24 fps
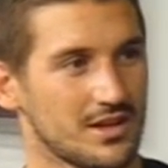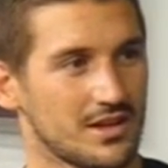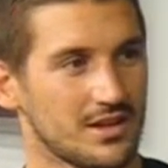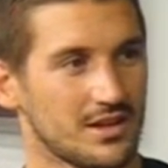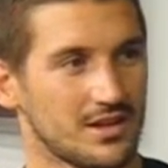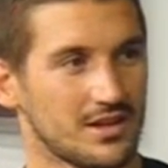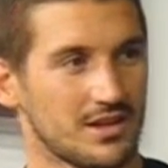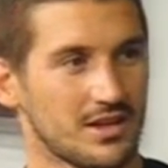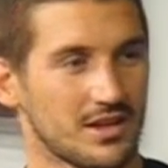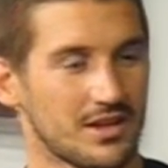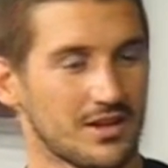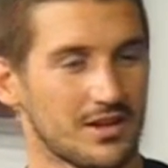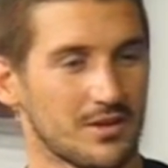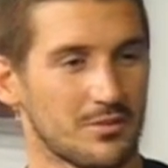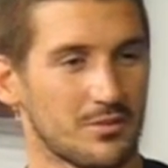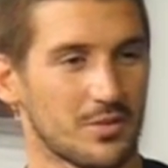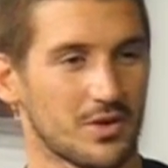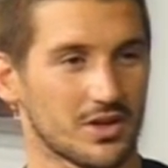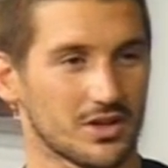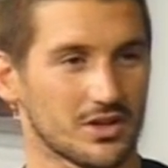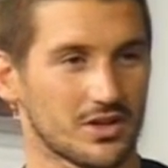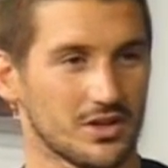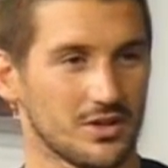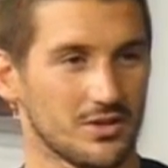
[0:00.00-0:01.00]
de
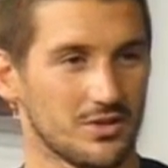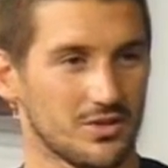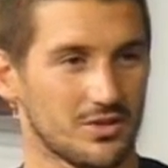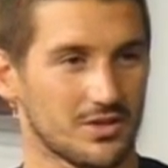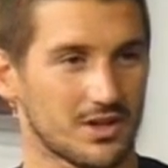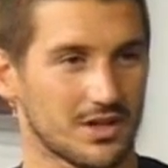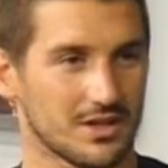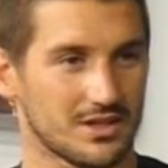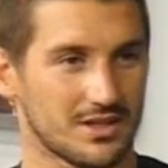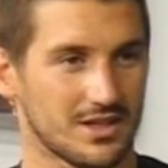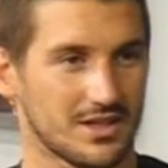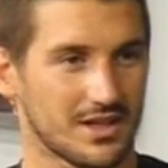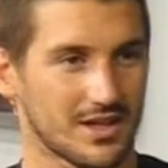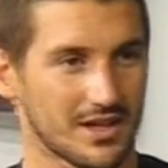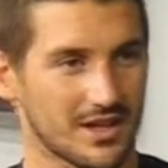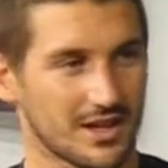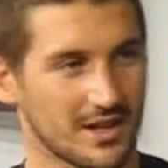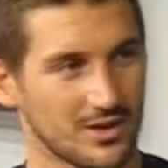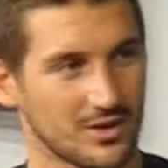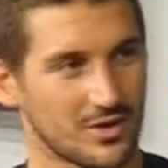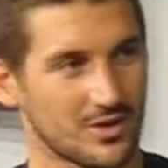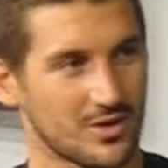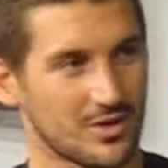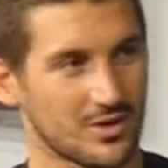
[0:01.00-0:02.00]
deportivo, así que es
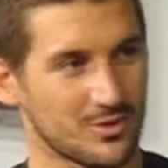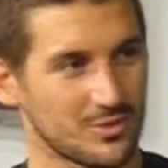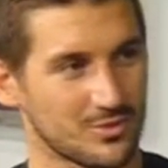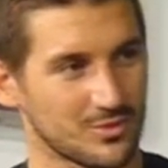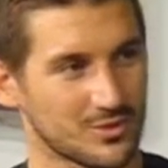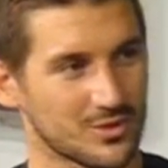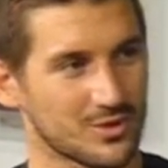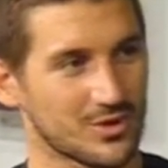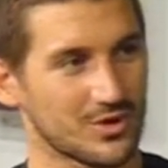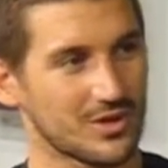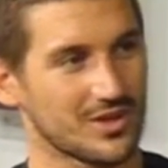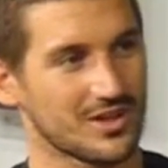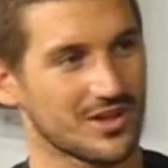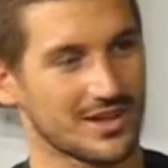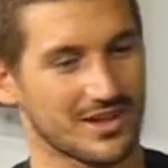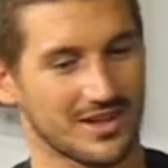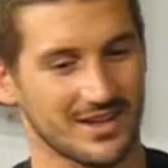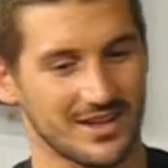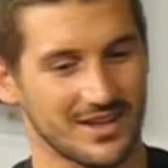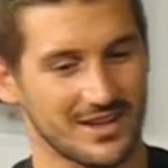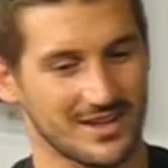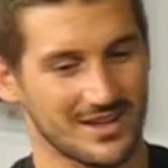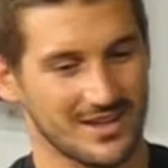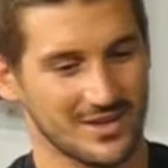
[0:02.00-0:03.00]
algo, un
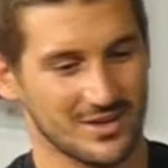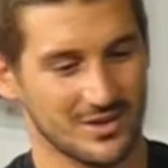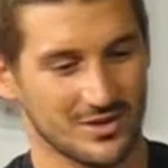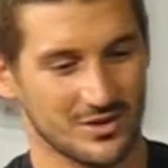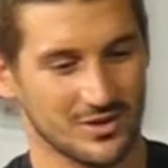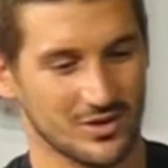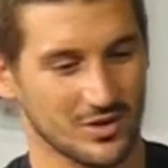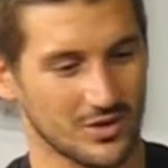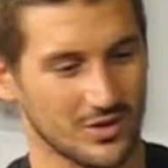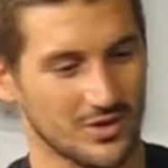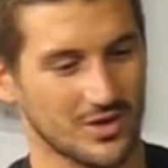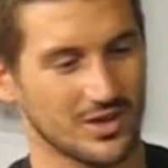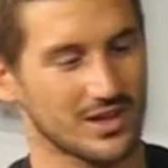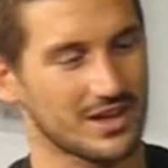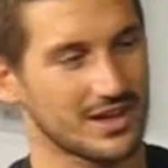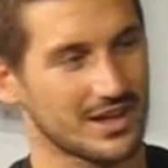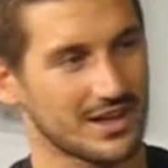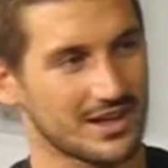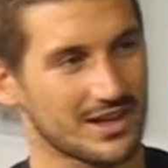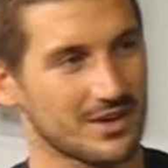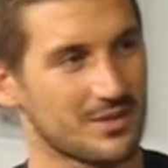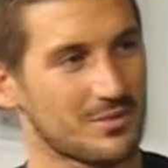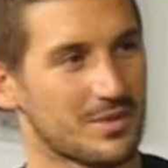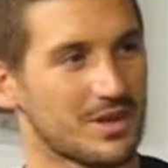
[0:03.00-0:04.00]
toque yo digo que le
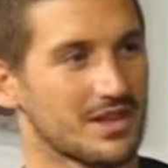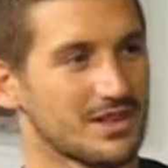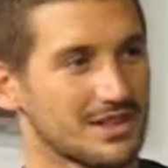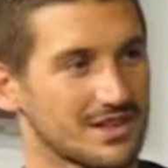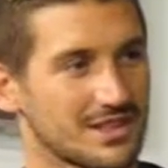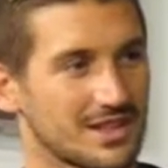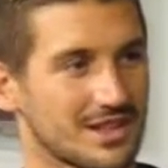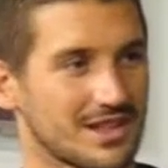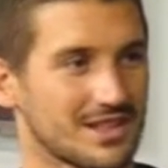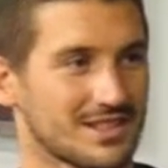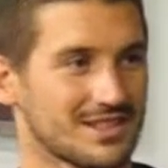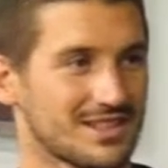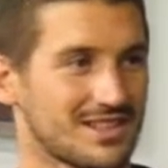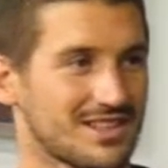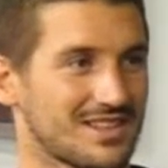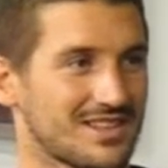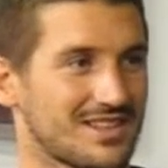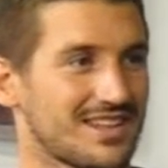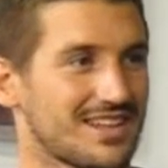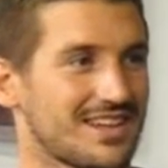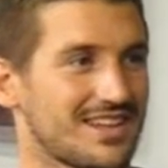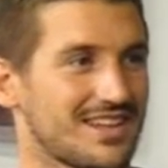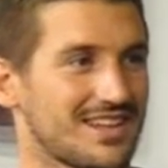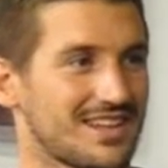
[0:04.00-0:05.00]
agrego más
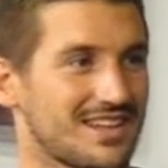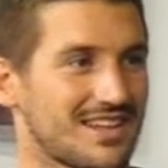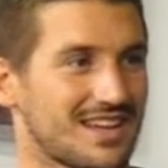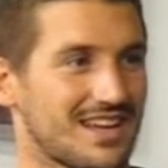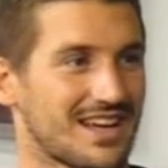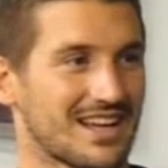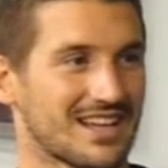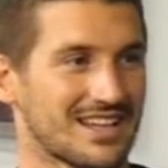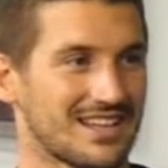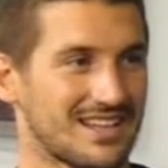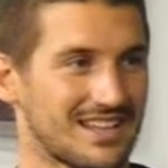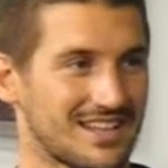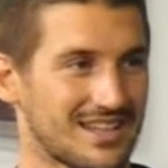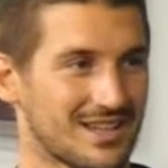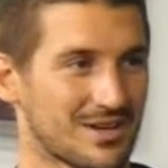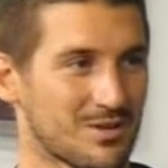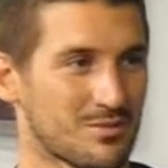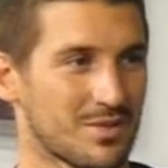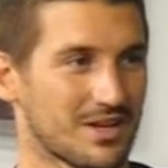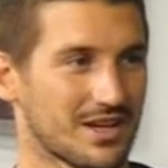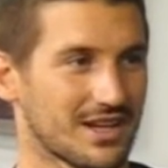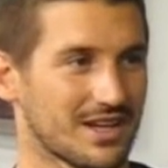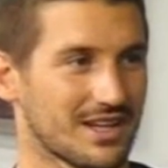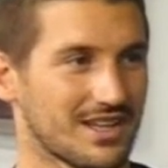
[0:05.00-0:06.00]
interesante al, día
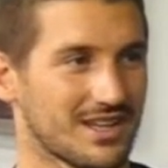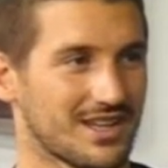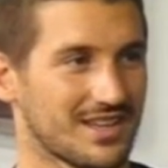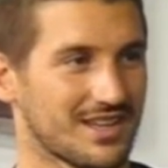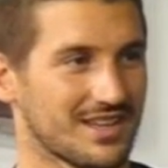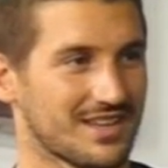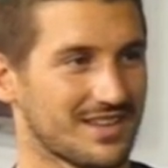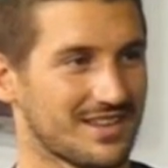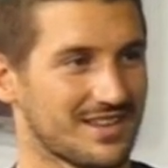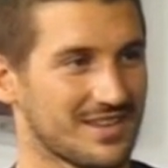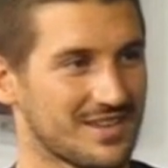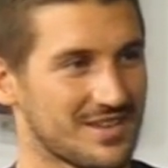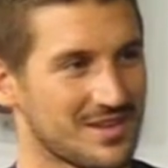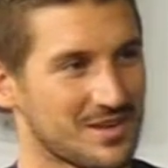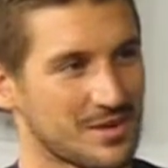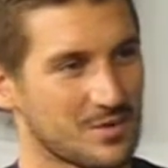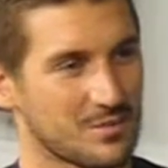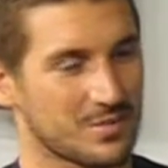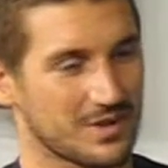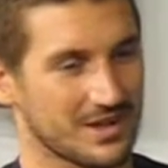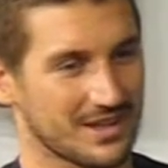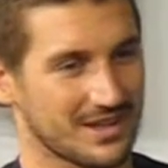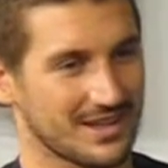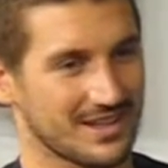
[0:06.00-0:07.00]
para que,
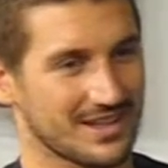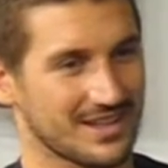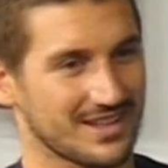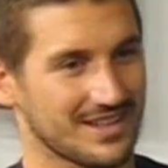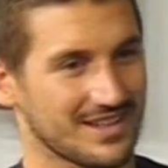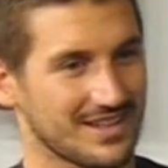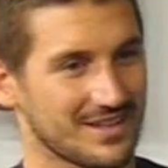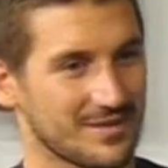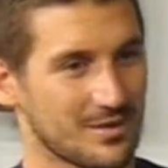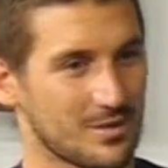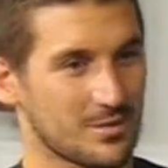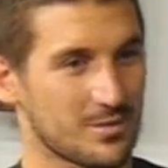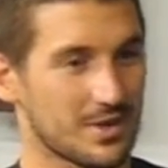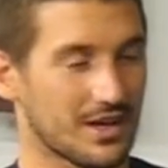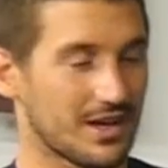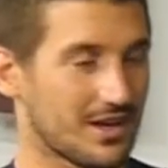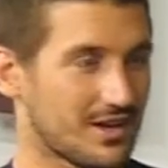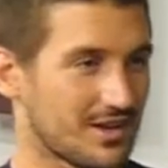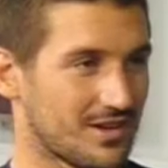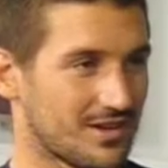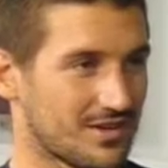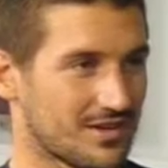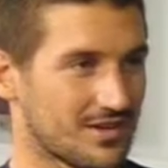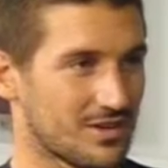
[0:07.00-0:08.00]
para que
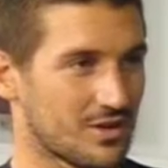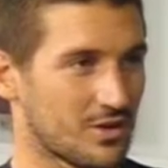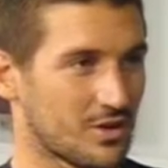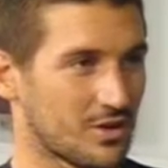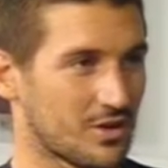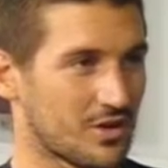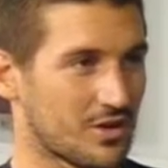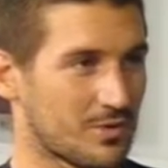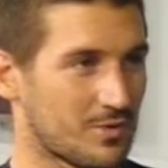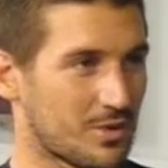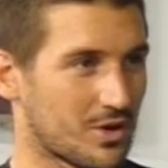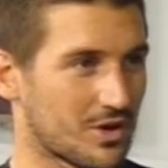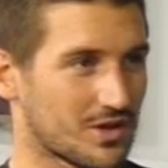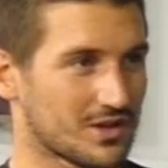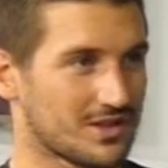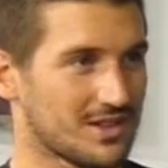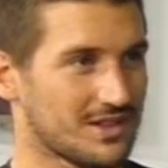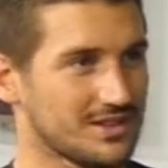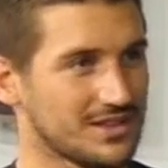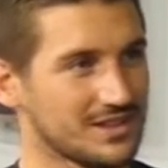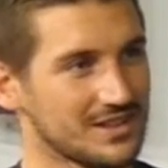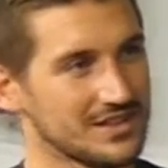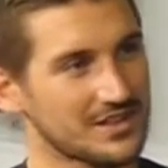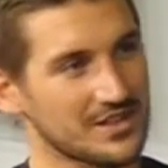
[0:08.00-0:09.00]
vengan los
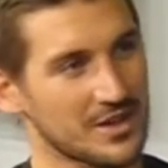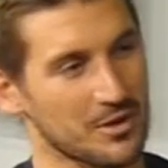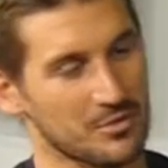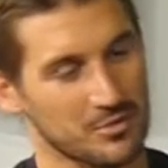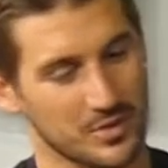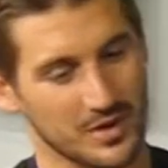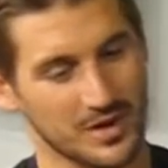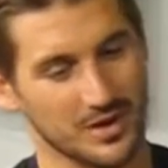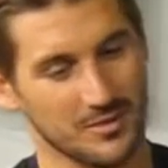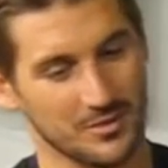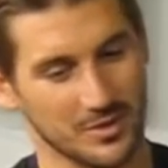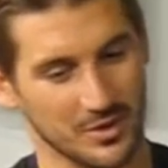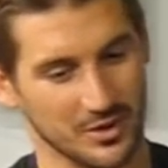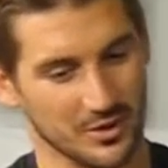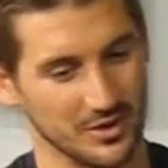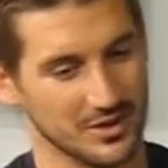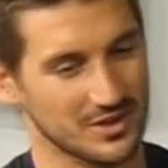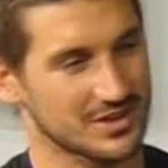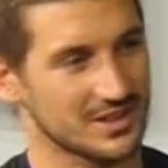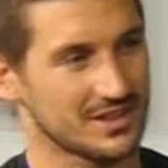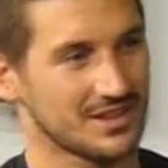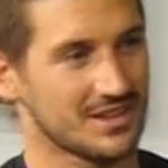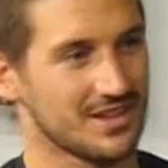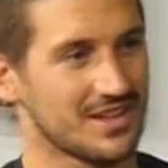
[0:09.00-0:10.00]
deportistas y después
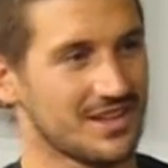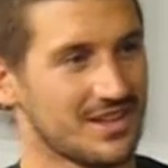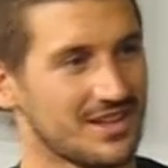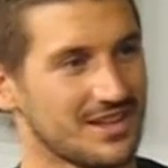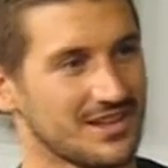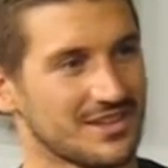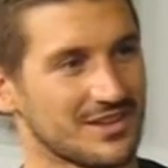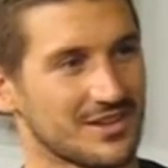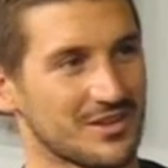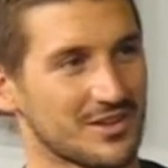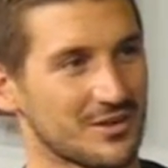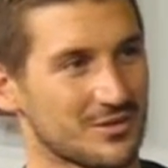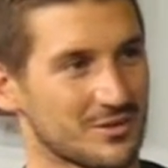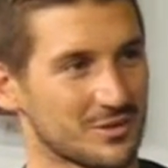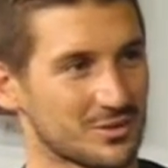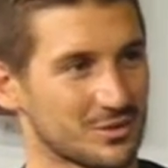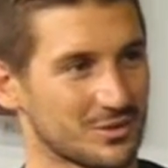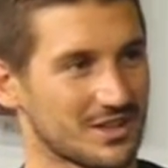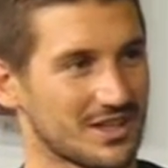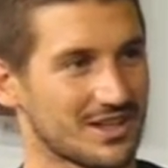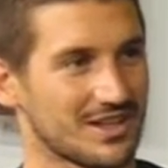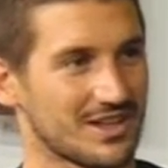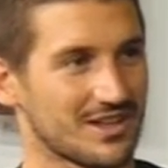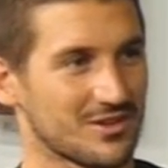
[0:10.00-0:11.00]
aprovechen de
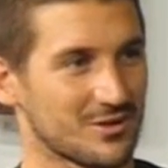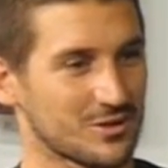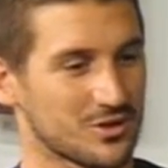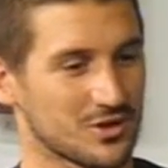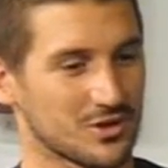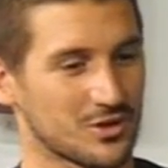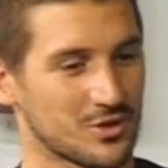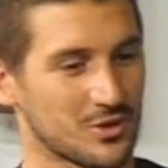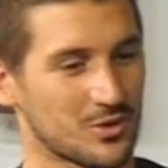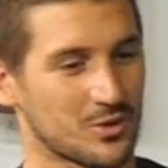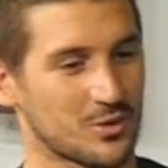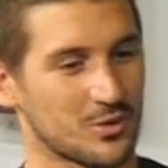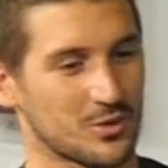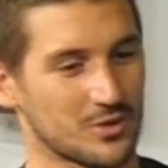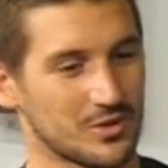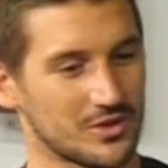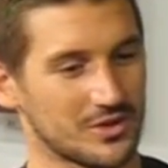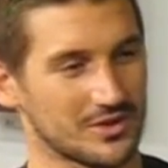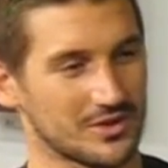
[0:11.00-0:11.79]
disfrutar la noche todos juntos.